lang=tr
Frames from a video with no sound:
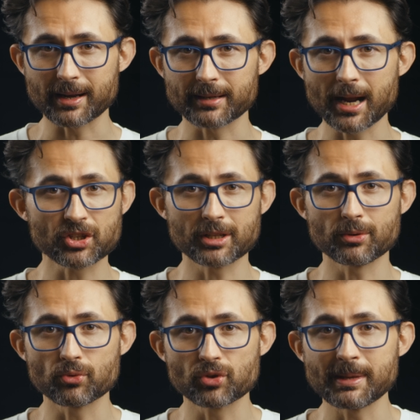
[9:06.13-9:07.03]
var. Her
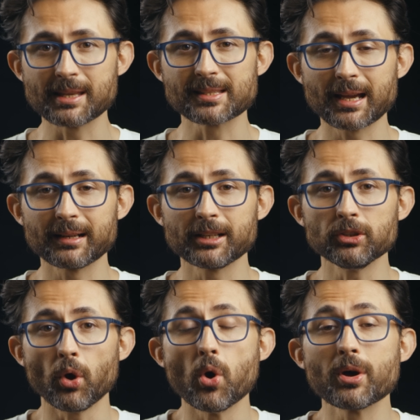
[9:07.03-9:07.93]
şeyden önce
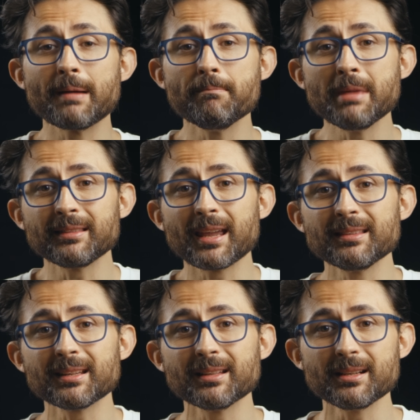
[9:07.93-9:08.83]
bilgisayarların öğrenme
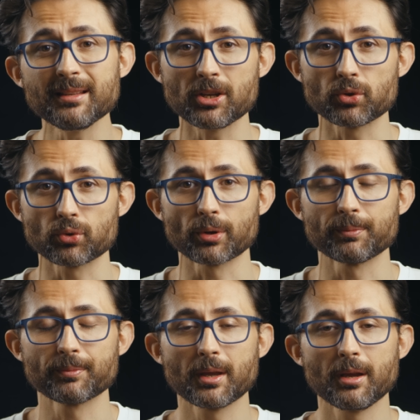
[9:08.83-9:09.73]
teknikleri değişiyor.
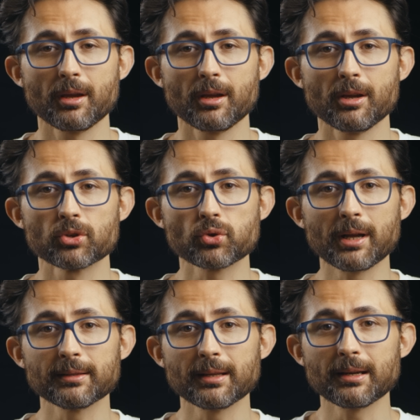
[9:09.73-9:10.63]
Şu
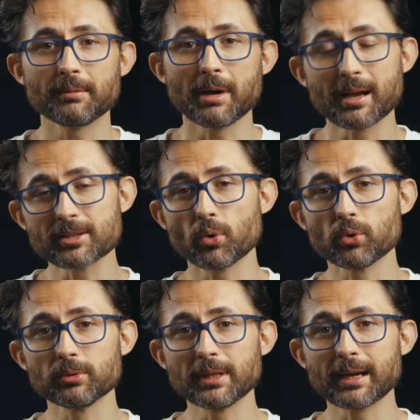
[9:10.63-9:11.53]
anda bazı
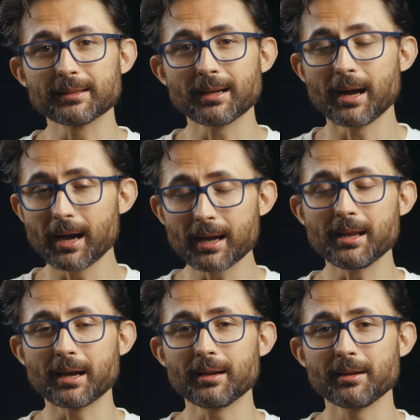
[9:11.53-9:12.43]
oyunlarda
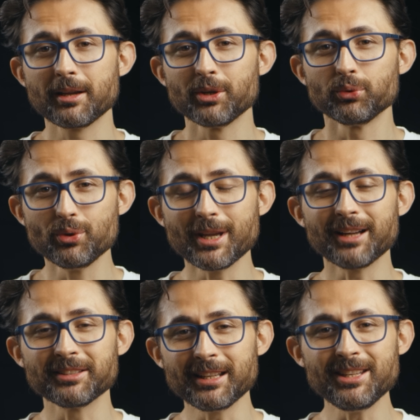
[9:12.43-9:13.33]
hala
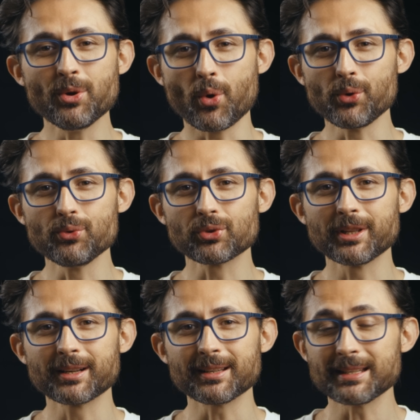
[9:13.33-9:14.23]
dünyanın en iyi
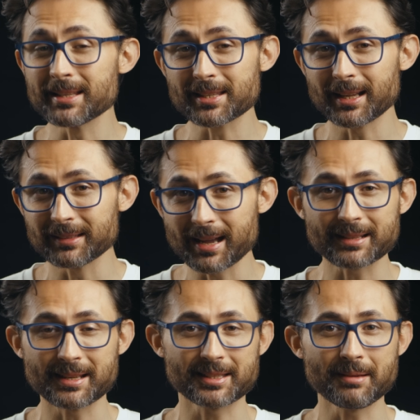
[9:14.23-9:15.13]
oyuncuları
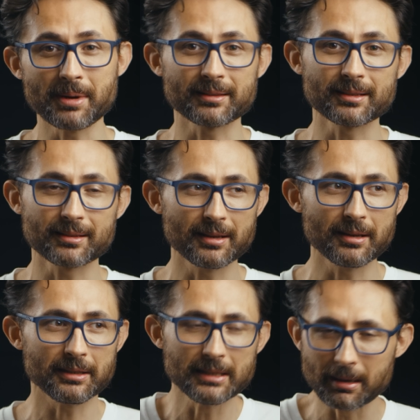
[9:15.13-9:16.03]
insanlar desem artık
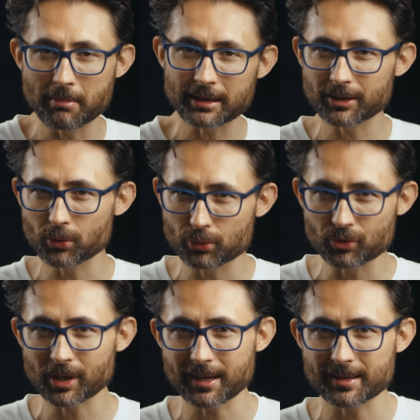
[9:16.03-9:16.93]
inanmakta
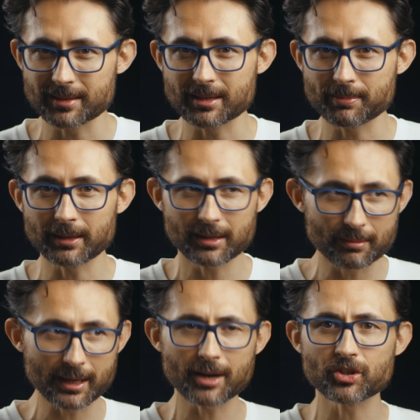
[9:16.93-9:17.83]
güçlük çekersiniz belki
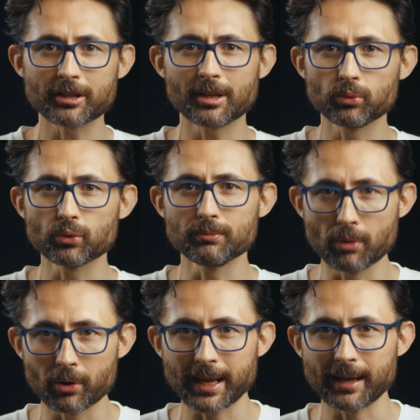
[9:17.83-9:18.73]
ama gerçekten durum
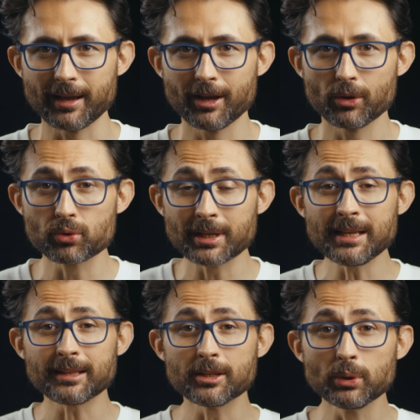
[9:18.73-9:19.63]
böyle.
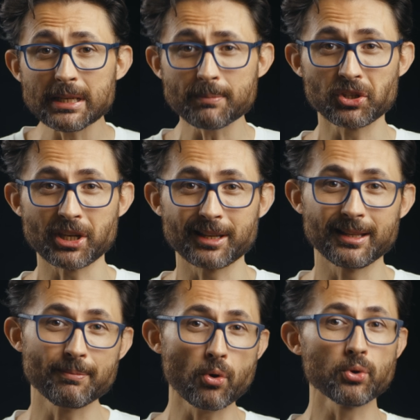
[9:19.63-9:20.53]
Üstelik ironik bir
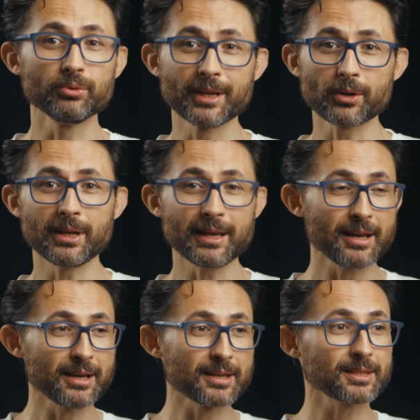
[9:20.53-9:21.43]
şekilde bu oyunlar öyle
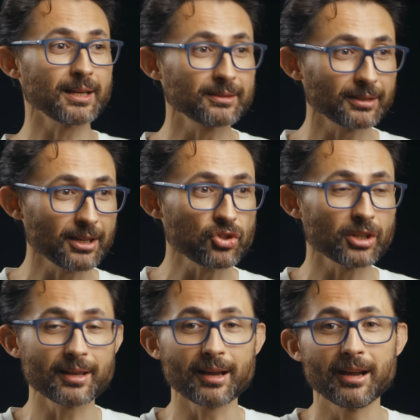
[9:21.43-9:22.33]
satranç
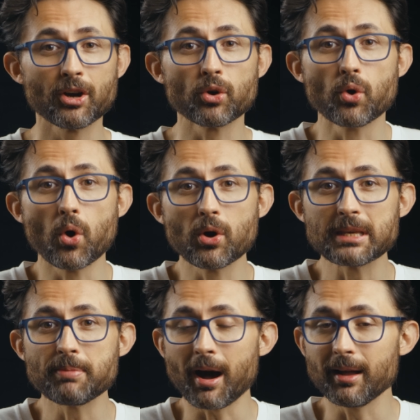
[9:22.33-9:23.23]
ya da go
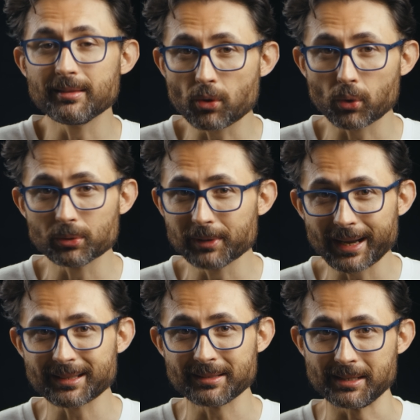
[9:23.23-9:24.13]
gibi antik
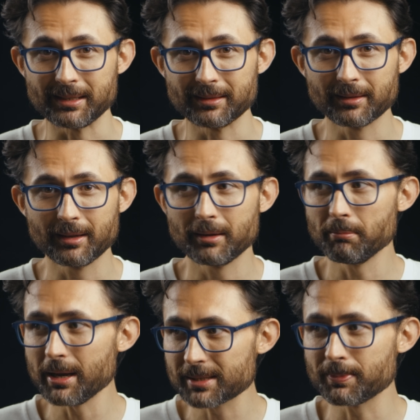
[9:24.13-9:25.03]
oyunlar da değil.
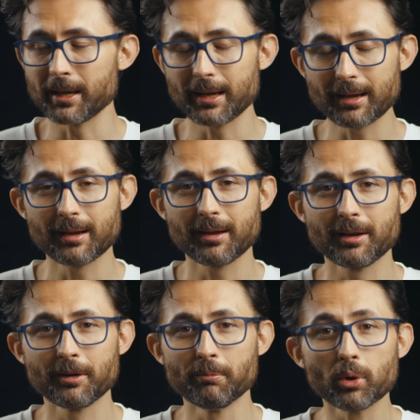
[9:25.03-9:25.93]
Basbaya
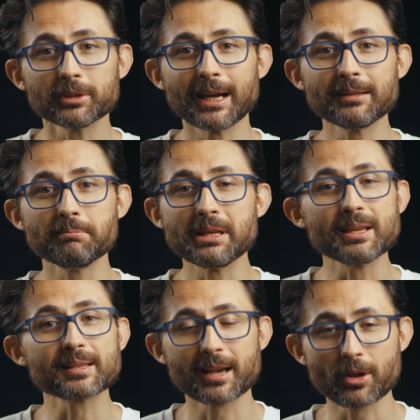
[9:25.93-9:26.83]
modern
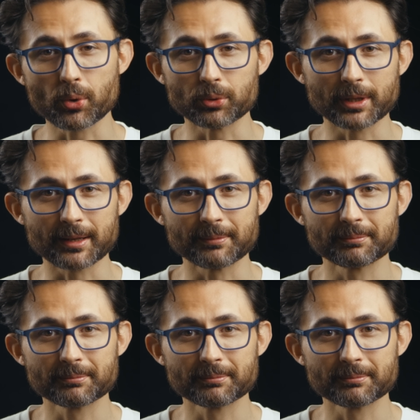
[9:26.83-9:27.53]
bilgisayar oyunları.